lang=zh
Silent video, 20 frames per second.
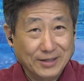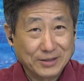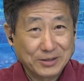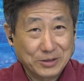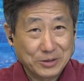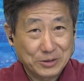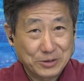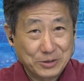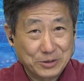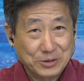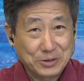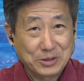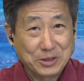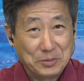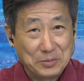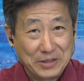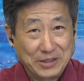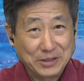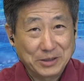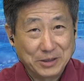对，是这
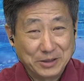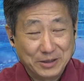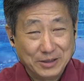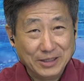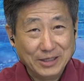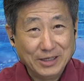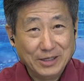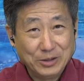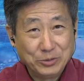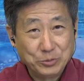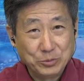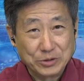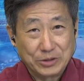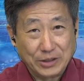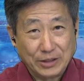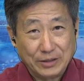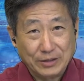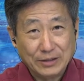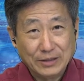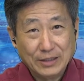么一个误
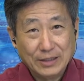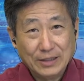解。